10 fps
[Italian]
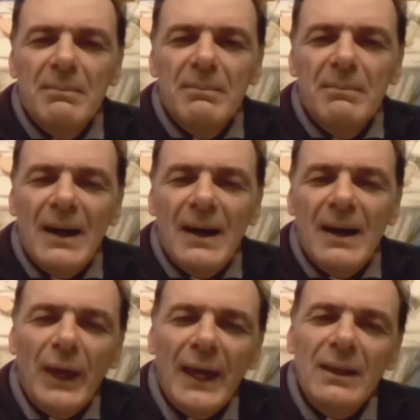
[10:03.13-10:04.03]
ma
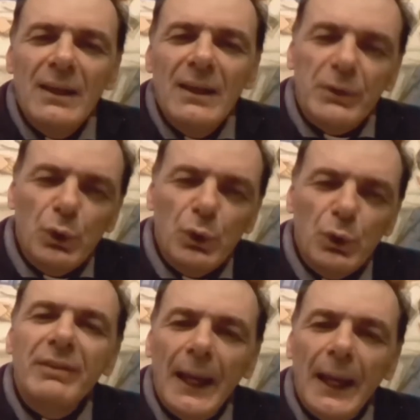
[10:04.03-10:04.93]
non è una questione
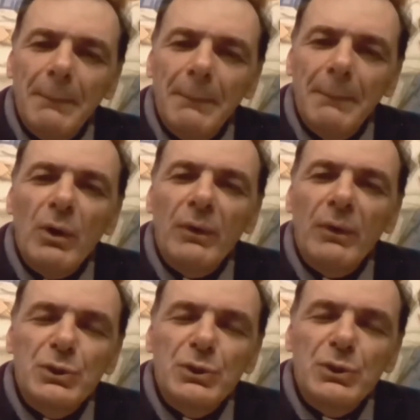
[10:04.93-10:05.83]
di tempo, è una
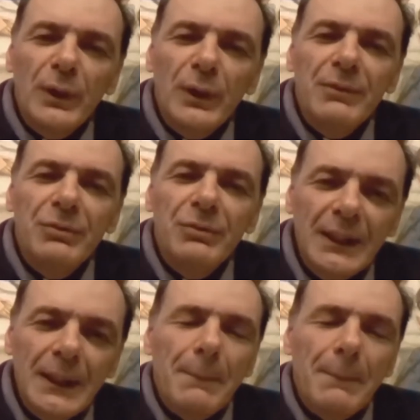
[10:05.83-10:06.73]
questione
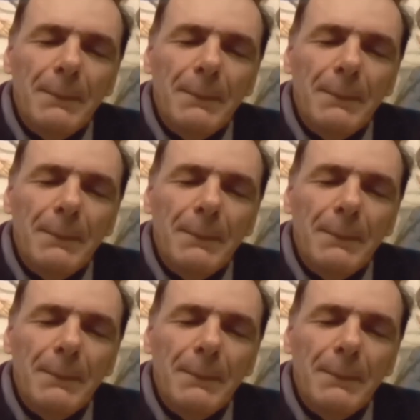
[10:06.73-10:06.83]
di